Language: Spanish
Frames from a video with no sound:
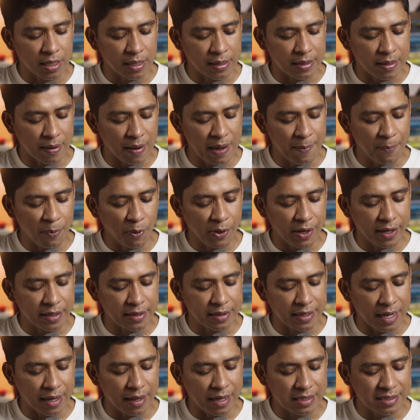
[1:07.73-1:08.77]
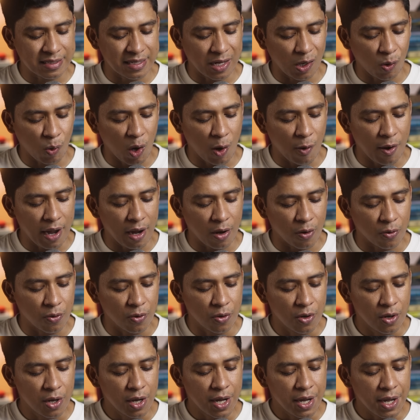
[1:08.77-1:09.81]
que estaba proyectada cerro abajo,